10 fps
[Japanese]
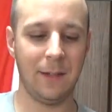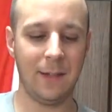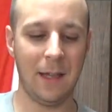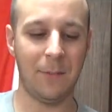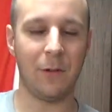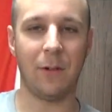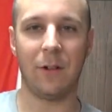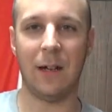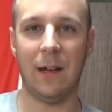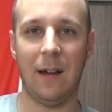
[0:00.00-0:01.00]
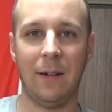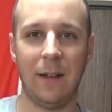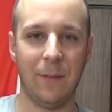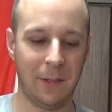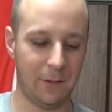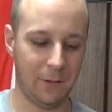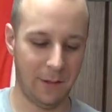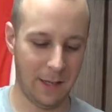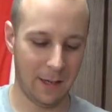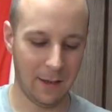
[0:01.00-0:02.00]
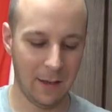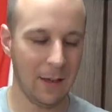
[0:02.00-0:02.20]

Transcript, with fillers: 手袋がありますよね